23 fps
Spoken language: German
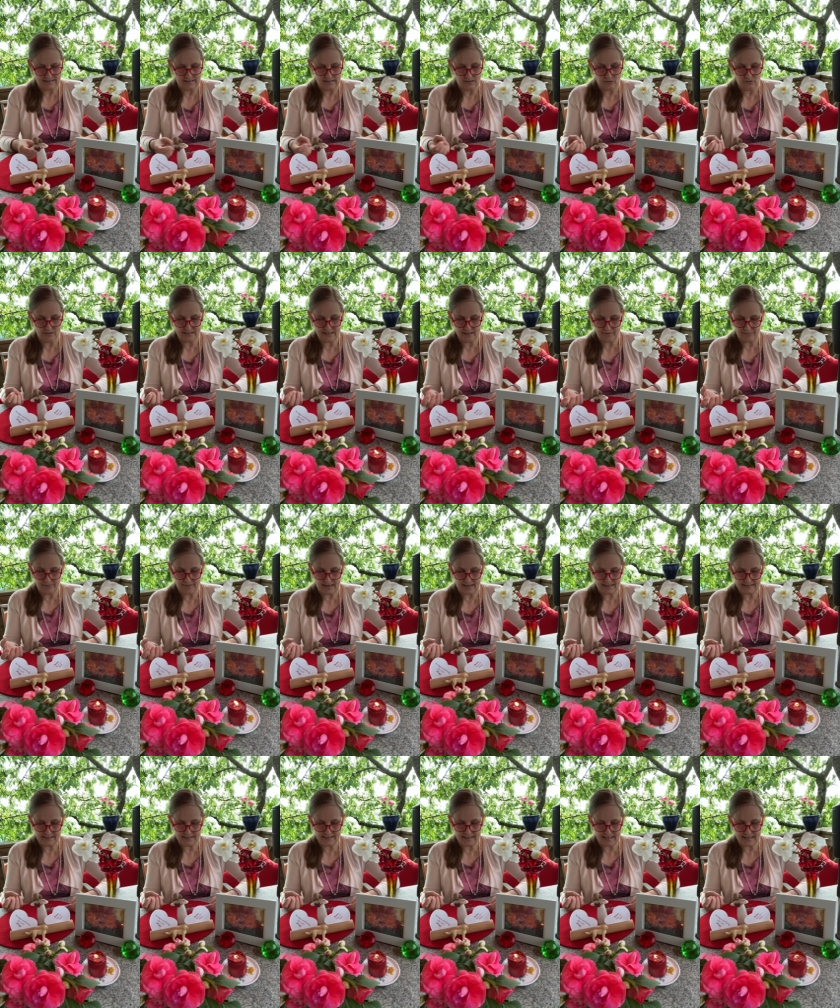Und der
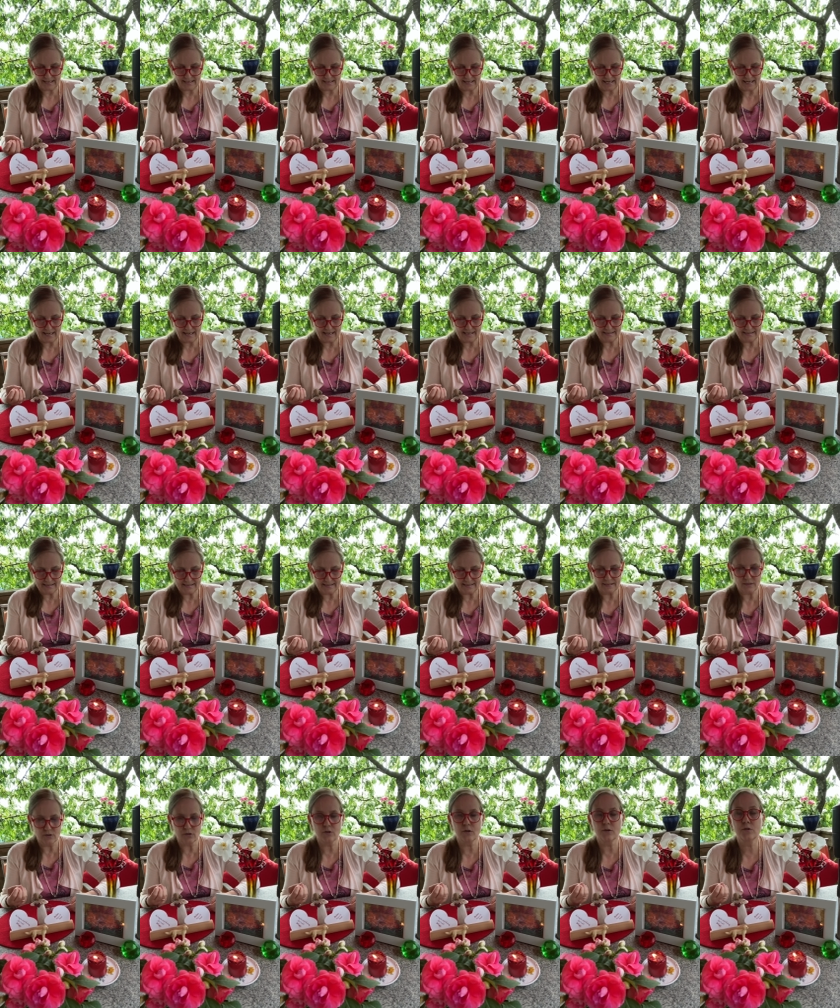Flachs ist einer der
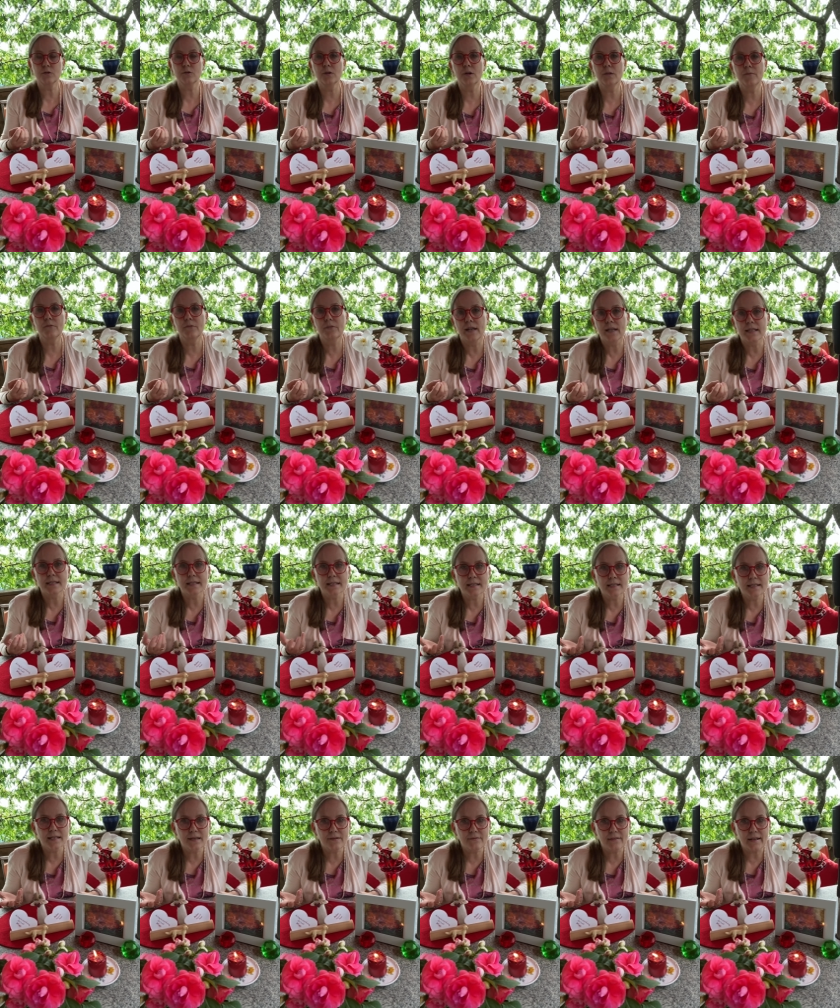ältesten
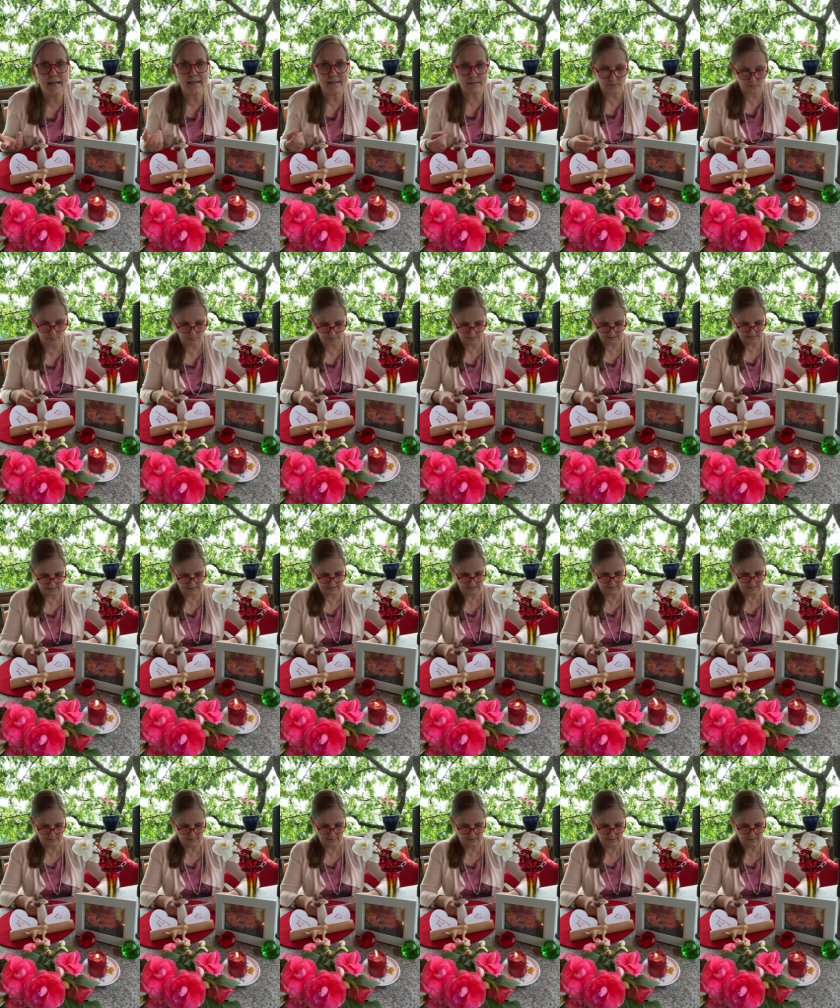Kulturpflanzen der Welt
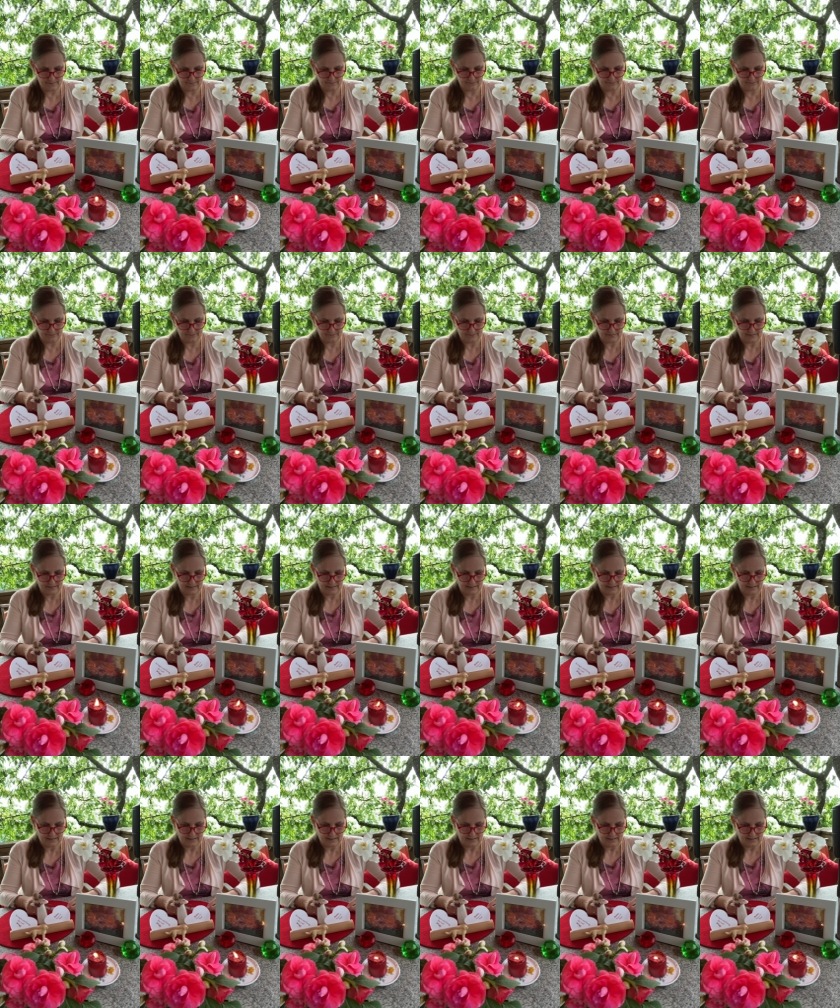übrigens. Ja?
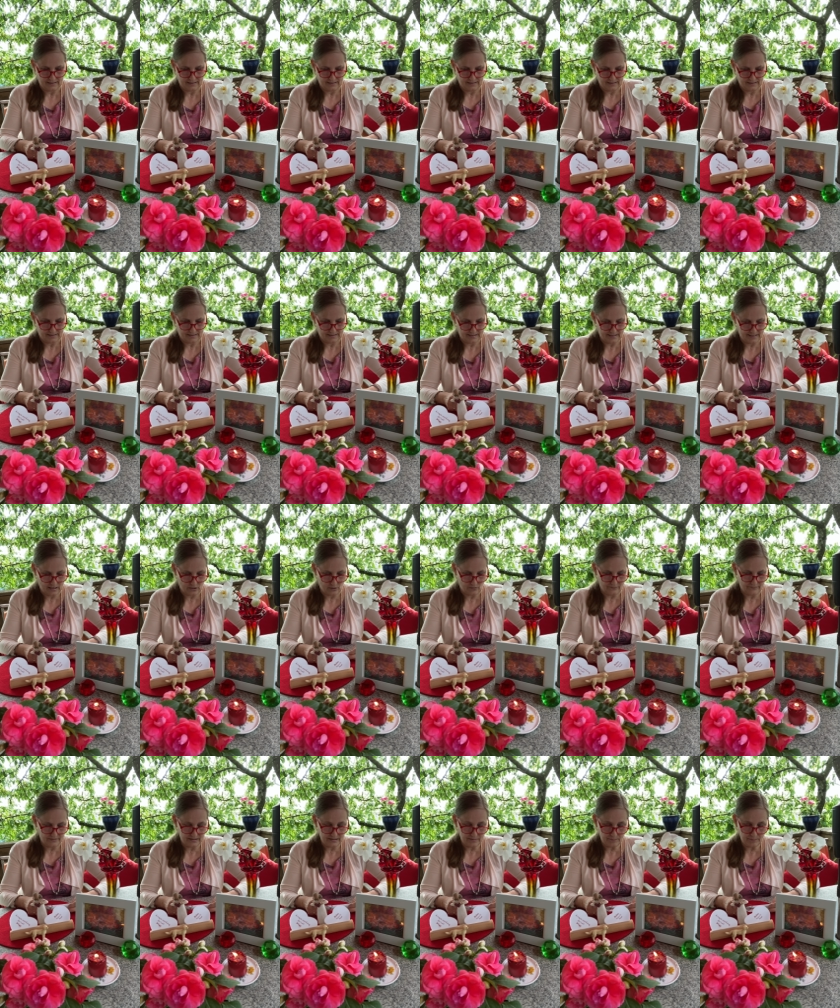Genau,
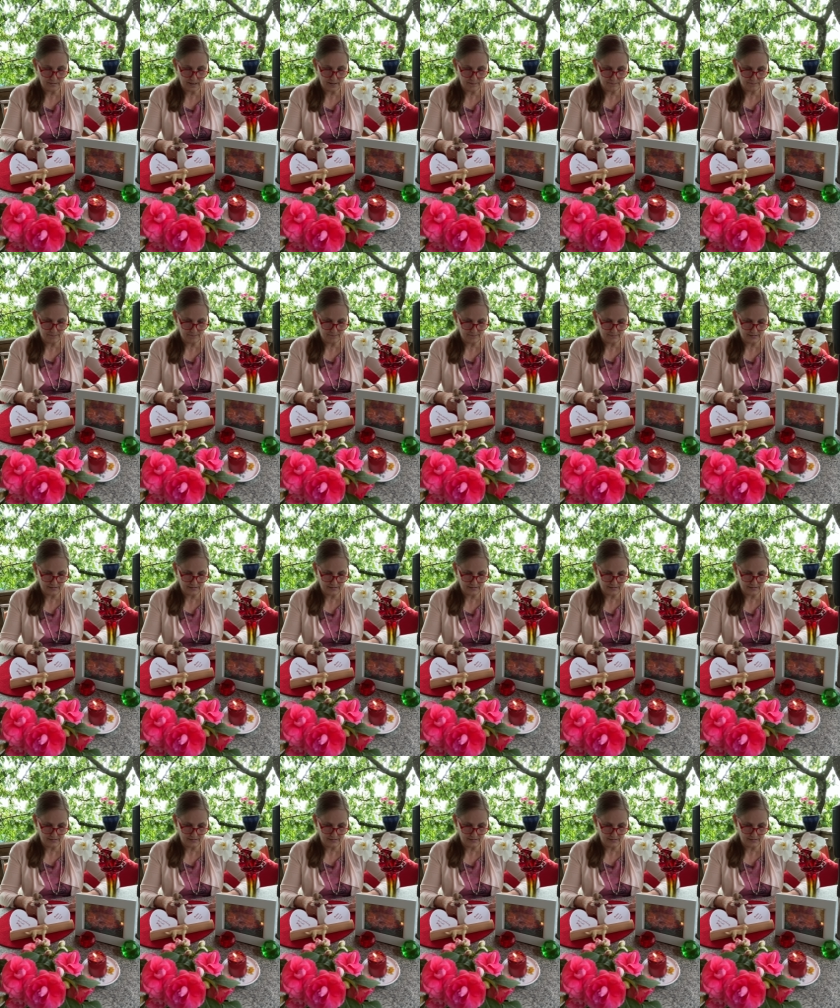wie beim